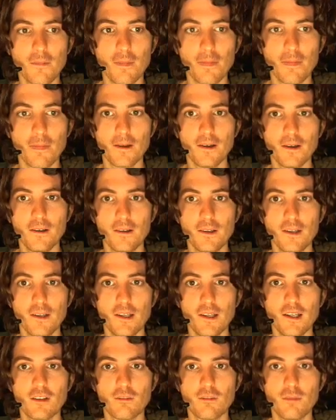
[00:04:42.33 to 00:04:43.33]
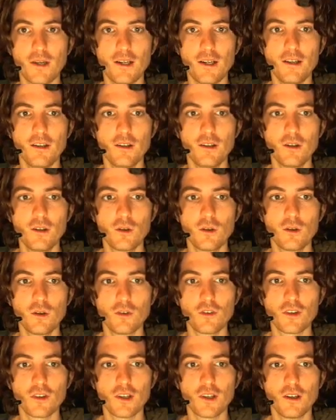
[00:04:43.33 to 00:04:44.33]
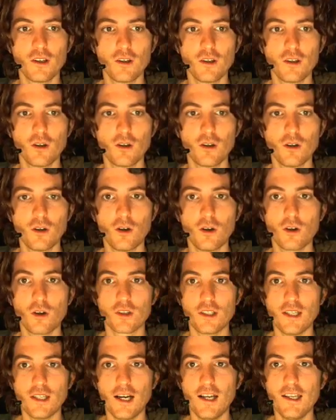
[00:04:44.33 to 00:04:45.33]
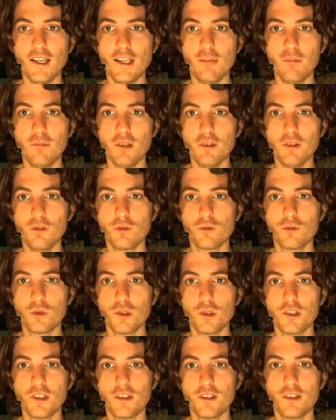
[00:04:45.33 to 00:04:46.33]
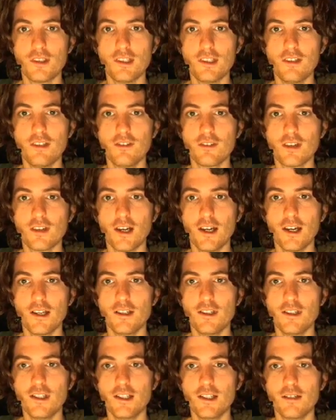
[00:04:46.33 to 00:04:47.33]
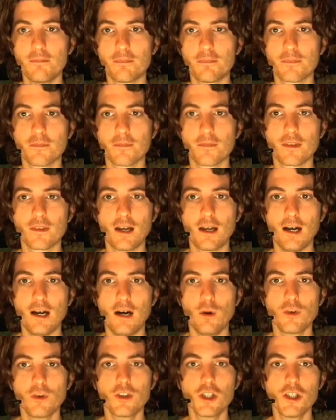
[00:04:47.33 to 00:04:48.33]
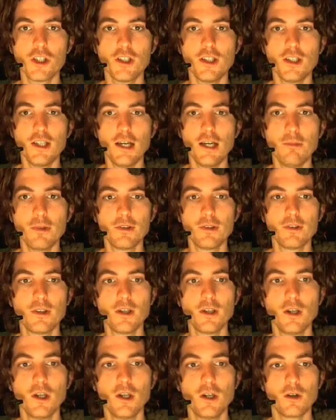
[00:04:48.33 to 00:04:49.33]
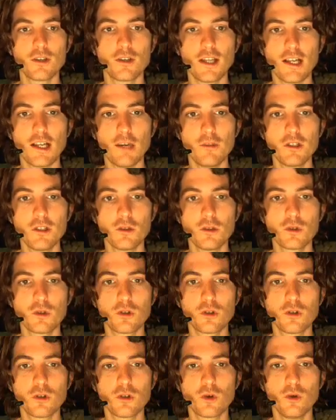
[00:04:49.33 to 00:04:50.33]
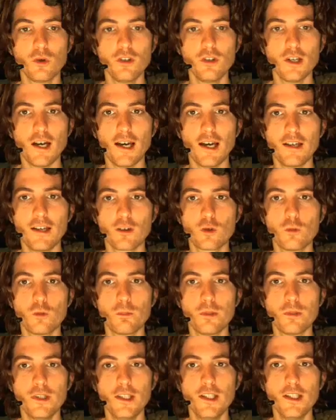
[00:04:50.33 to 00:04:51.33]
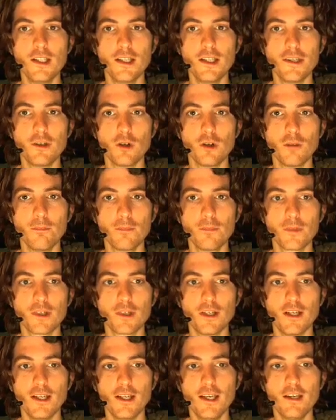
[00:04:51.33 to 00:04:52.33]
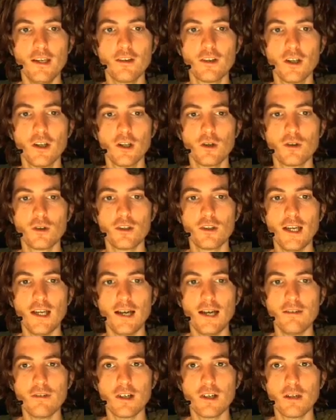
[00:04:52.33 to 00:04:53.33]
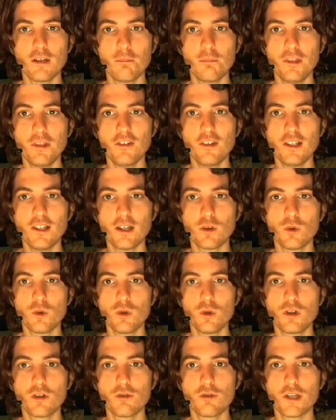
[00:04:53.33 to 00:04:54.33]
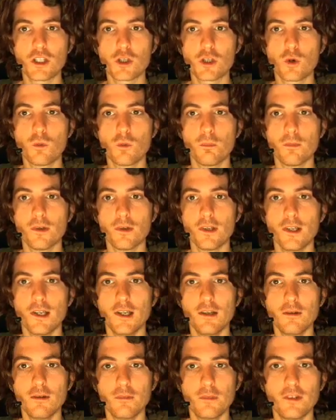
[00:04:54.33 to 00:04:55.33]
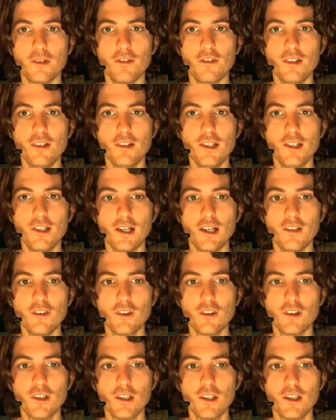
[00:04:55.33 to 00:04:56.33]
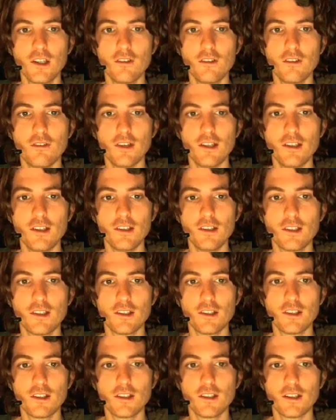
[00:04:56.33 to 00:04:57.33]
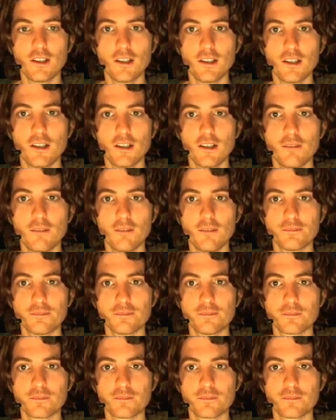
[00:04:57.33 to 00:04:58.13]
äh, erstmal unsere Originalebene, wo ich diesen Teil hier ausgeschnitten habe. Und dann habe ich unten drunter eine Kopie genommen, gelegt und die einfach ein bisschen nach unten verschoben. Ja? Man sieht hier also, wenn ich ähm,